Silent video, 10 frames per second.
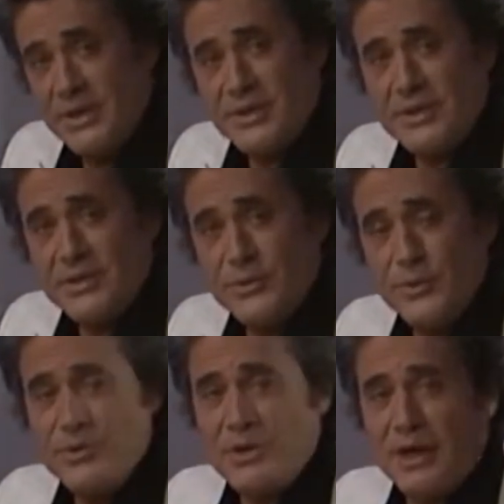Biz
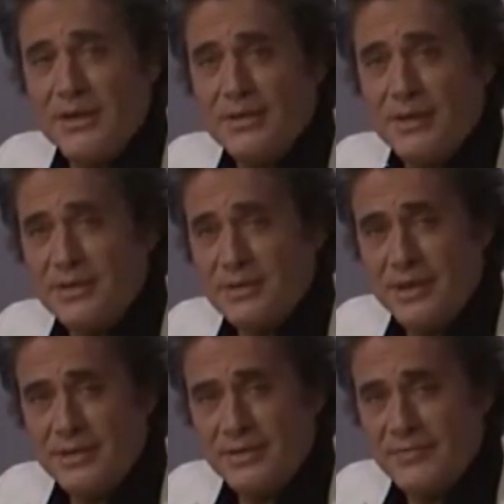düğün sahnesini
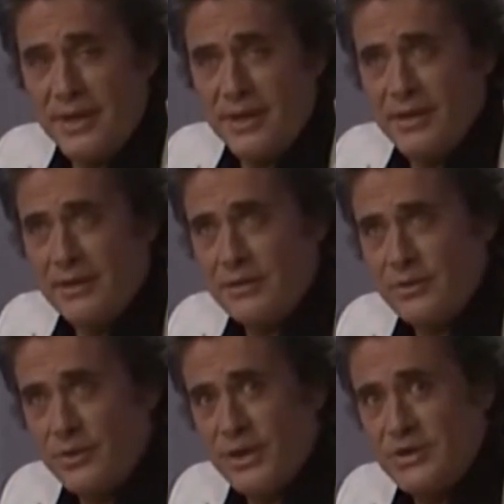hazırladık ve
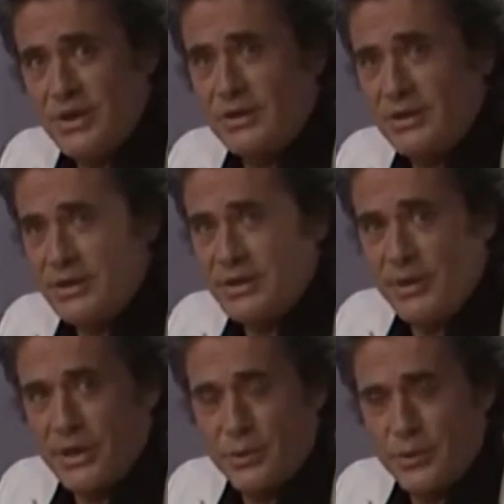güreşçi
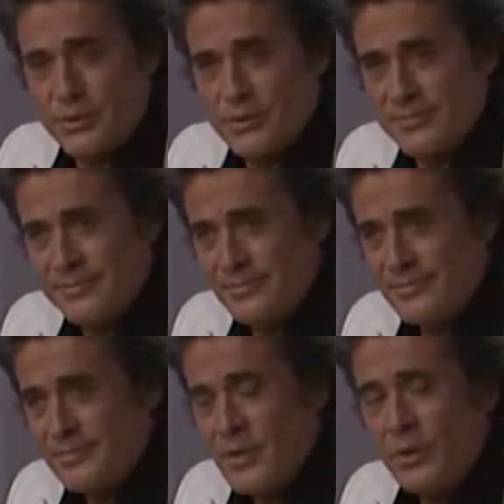arkadaşı bekliyoruz.
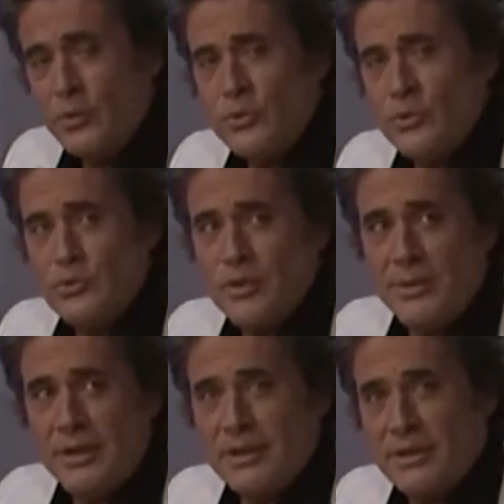Uzun
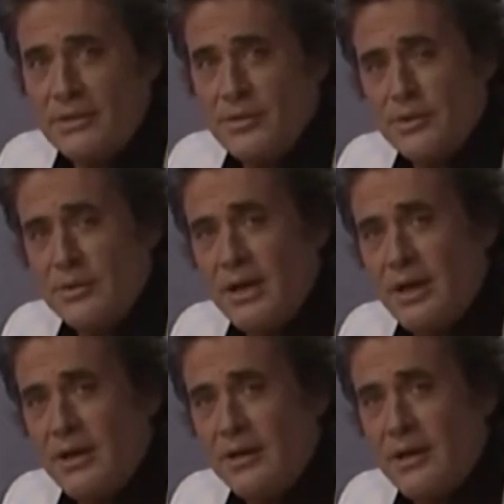süre bekledik
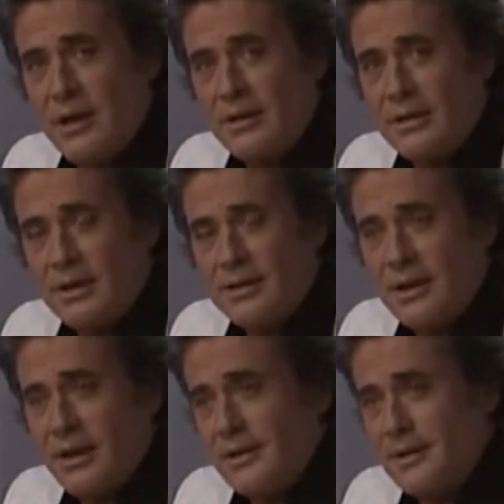sonunda
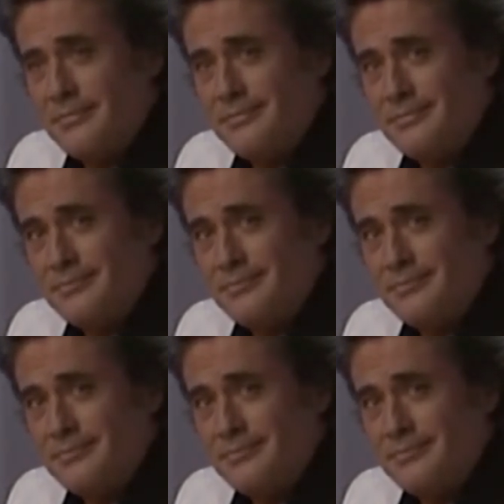arkadaş geldi.